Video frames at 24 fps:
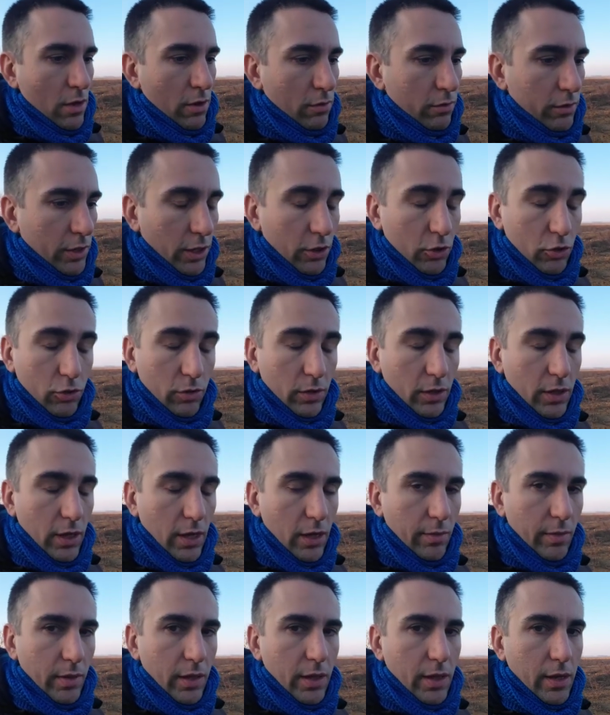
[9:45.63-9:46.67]
un'action
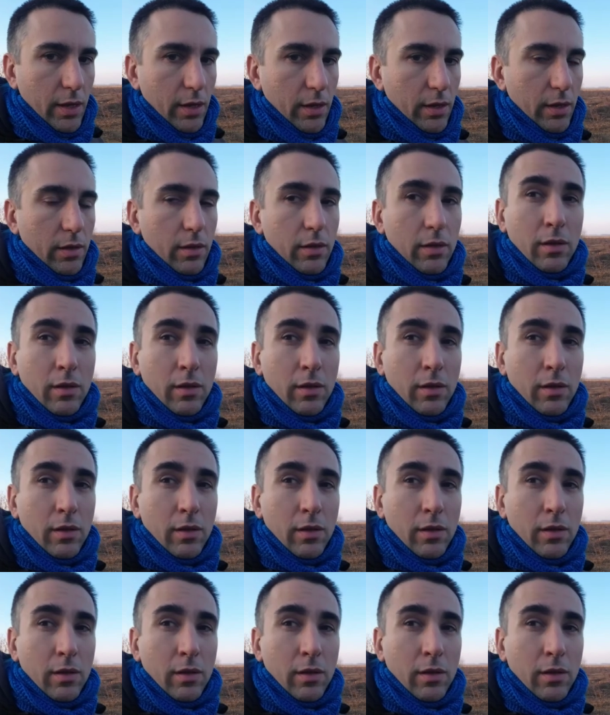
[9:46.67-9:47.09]
camera